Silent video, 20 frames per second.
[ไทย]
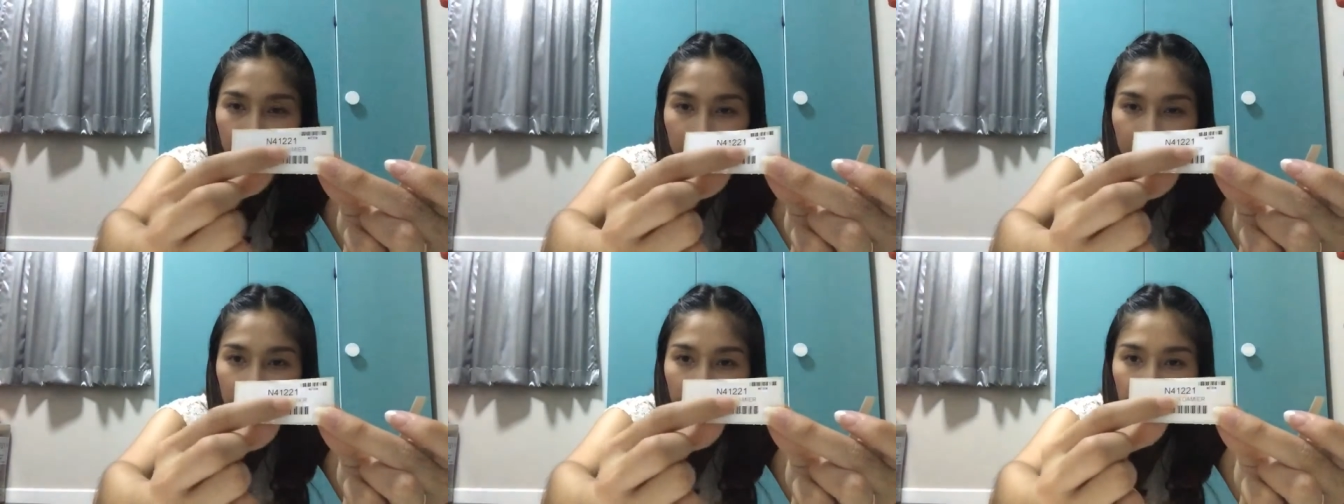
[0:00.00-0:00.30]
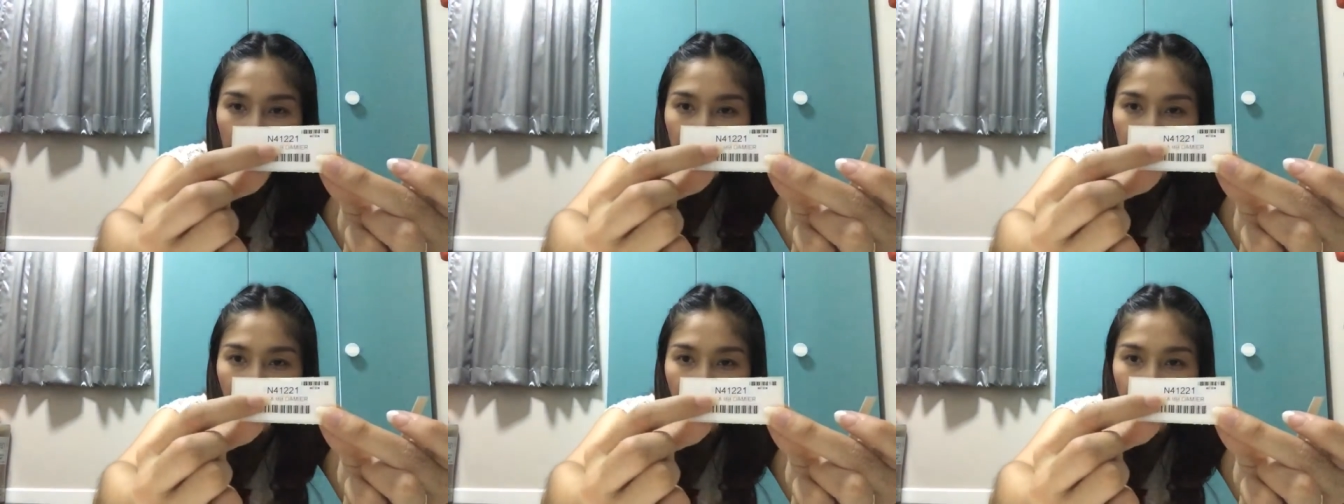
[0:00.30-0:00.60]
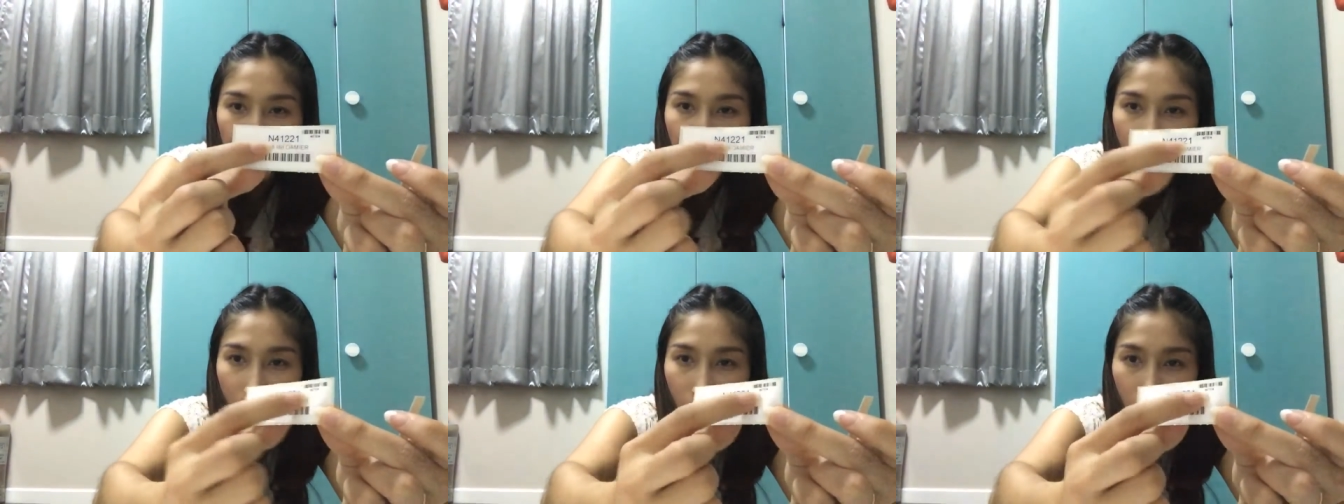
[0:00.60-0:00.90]
มีเป็นแบบ
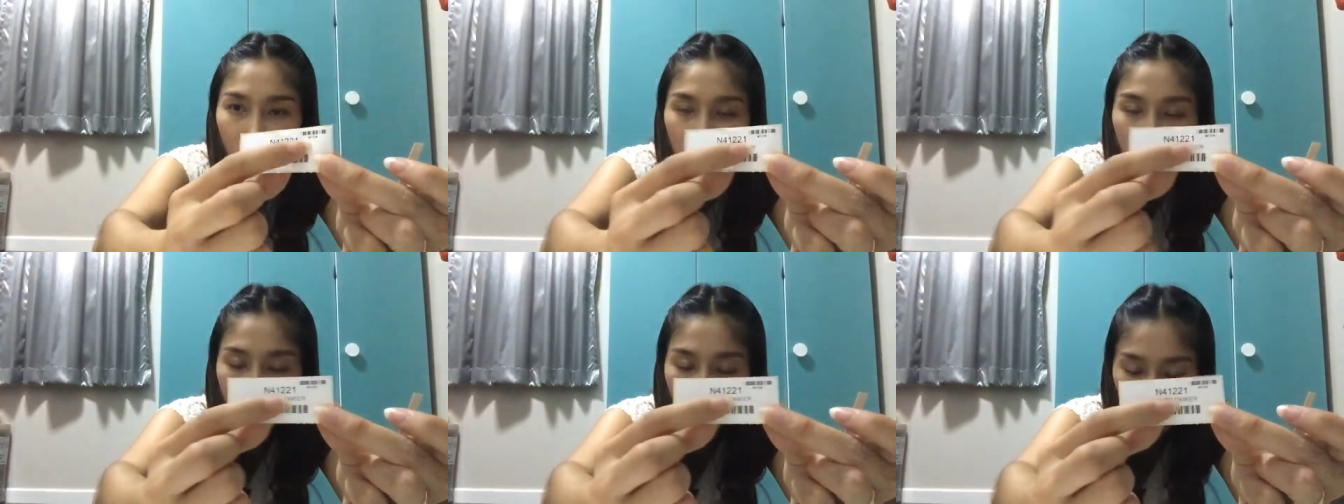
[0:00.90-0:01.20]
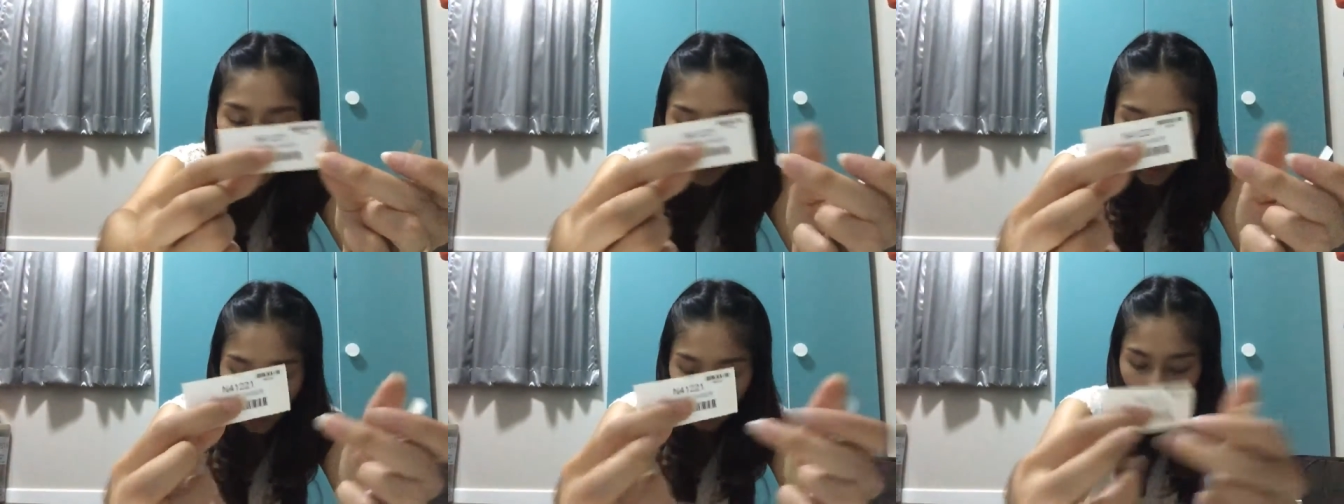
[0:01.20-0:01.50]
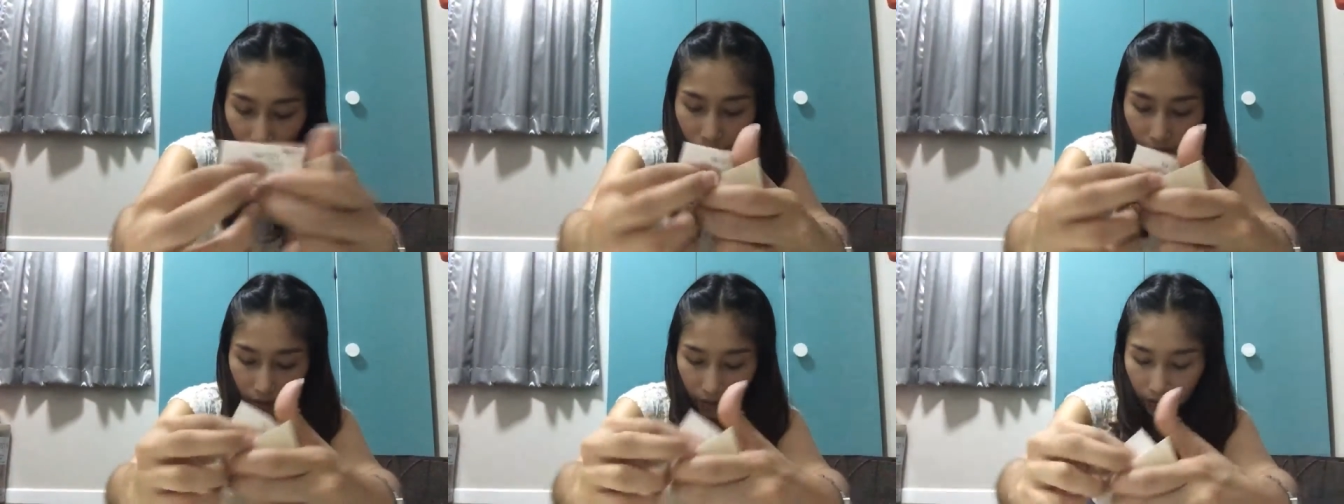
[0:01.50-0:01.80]
บาร์โค้ดอยู่ด้านบน
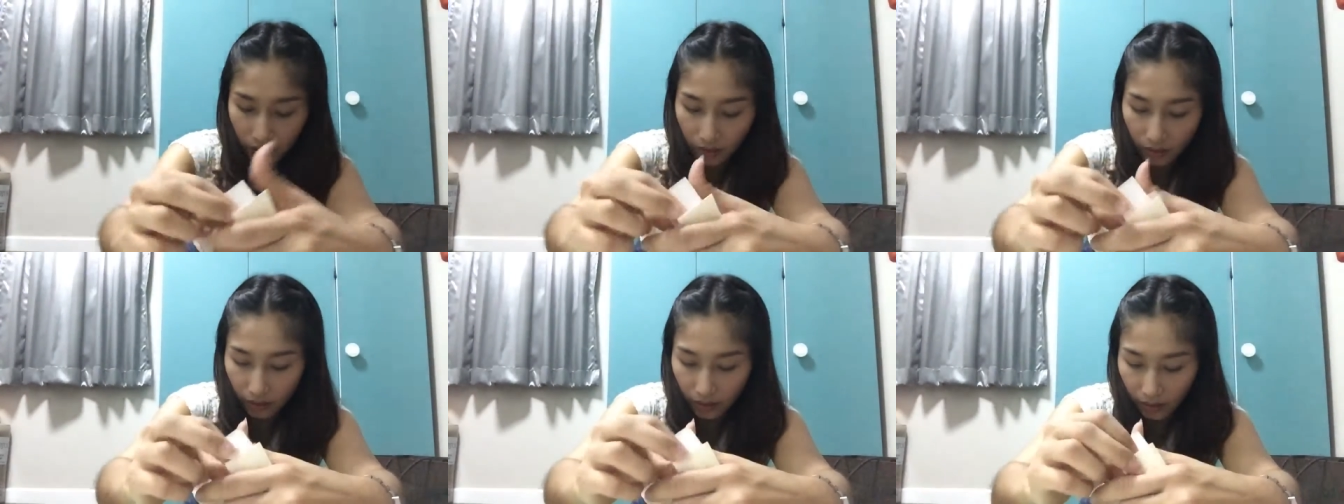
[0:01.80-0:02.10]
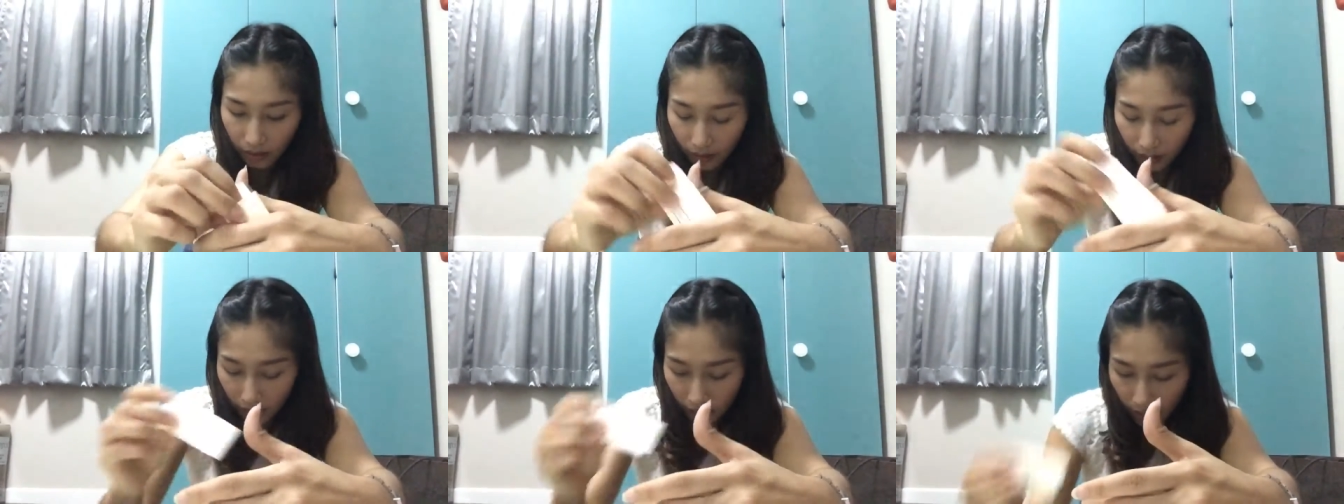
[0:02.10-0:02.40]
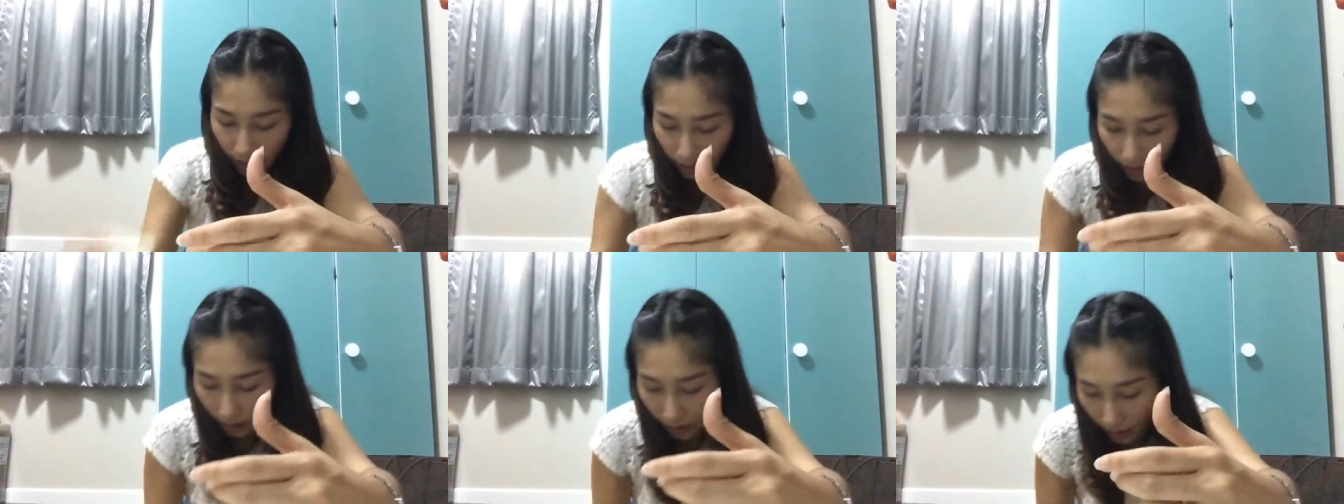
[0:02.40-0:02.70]

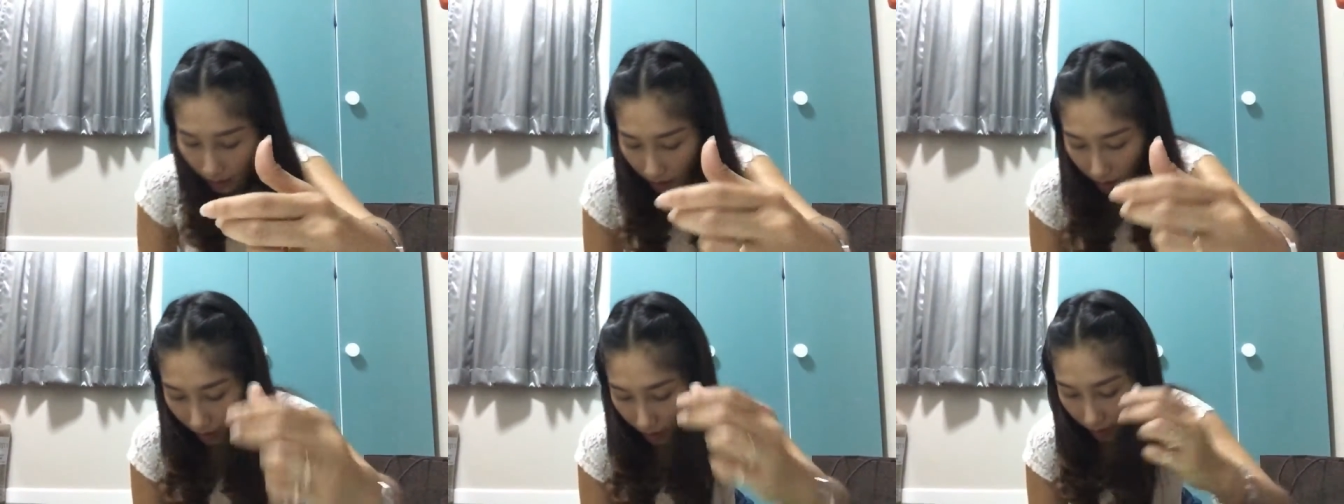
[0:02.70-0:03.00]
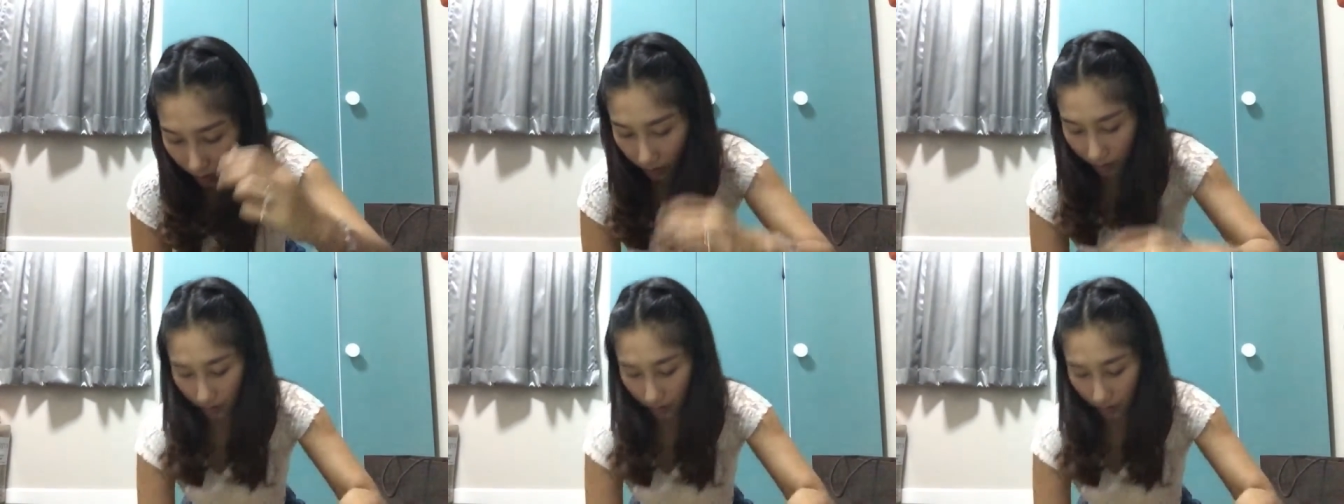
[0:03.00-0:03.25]
นะคะ